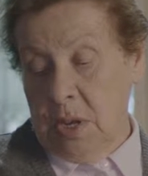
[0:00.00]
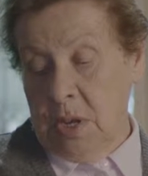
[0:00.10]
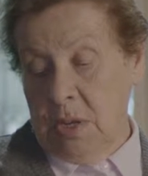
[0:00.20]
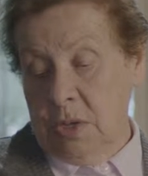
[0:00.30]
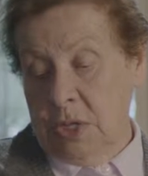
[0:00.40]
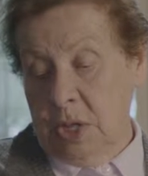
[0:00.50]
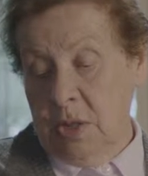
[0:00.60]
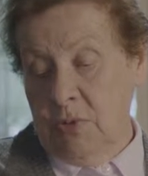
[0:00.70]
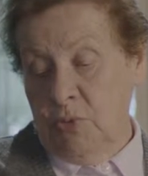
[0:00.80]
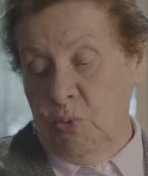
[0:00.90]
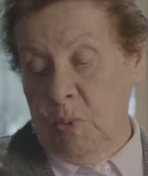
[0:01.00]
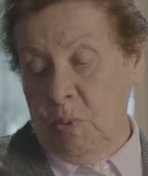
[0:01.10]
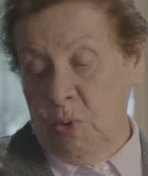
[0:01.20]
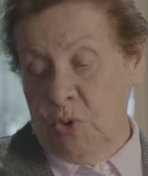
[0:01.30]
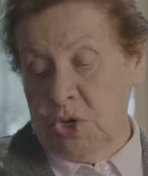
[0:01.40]
И стало в
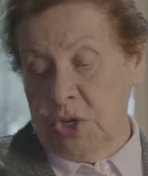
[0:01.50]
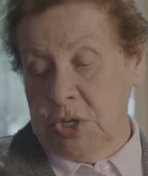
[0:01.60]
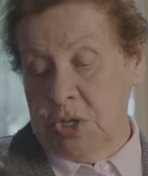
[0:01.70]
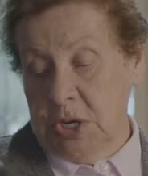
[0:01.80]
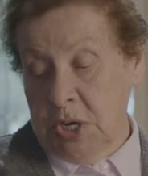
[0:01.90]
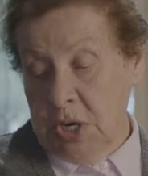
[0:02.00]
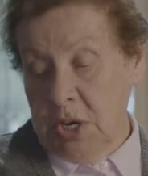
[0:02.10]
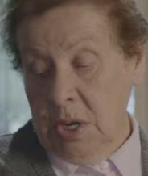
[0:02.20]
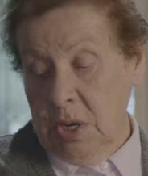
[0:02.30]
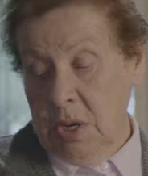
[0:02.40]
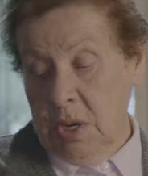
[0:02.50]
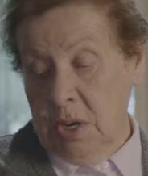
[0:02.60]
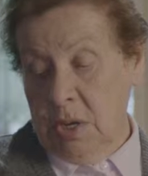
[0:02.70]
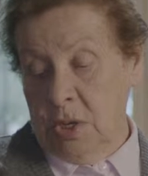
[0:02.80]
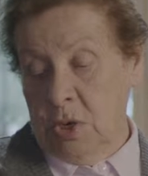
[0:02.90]
доме очень тихо,
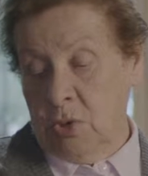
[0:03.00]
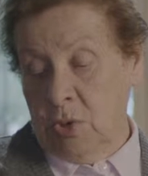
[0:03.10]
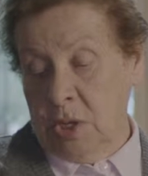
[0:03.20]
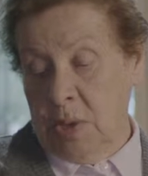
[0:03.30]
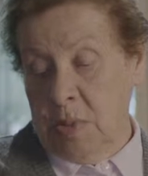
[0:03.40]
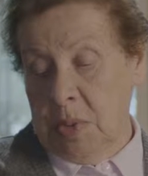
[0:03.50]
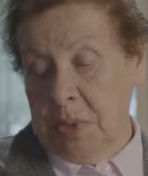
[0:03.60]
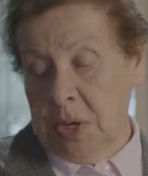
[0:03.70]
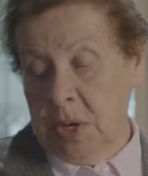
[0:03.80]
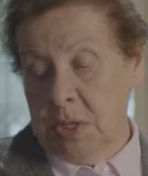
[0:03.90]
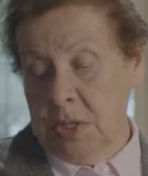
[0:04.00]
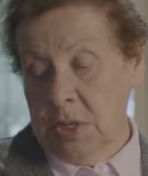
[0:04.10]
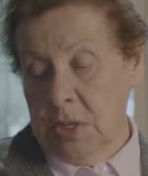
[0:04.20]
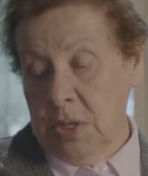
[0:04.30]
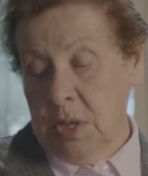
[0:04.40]
никто к нам не приходил.